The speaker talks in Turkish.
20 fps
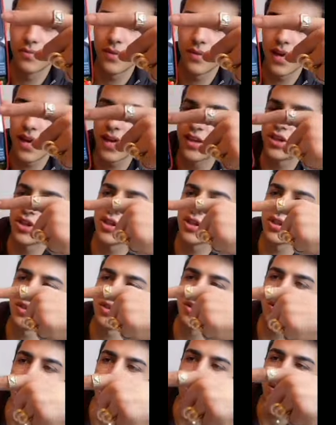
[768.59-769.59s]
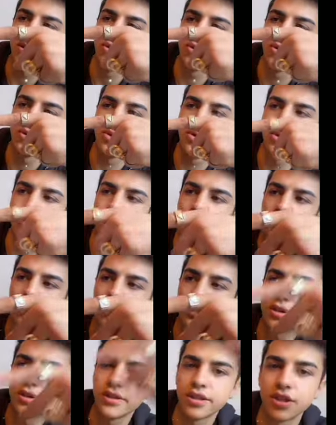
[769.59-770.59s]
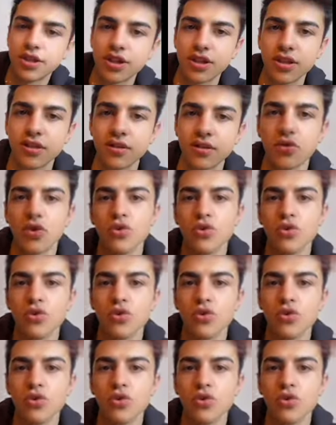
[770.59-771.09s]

5, 3, 2.